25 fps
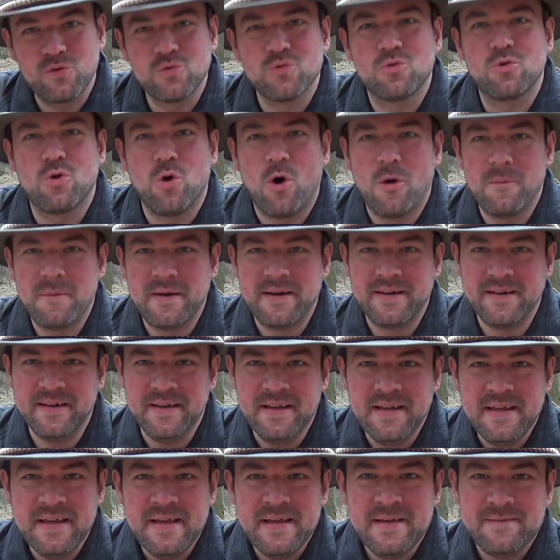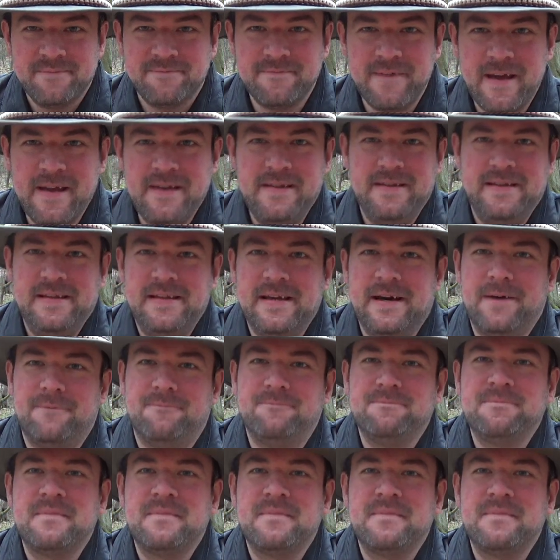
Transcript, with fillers: zu kommen. Wenn ihr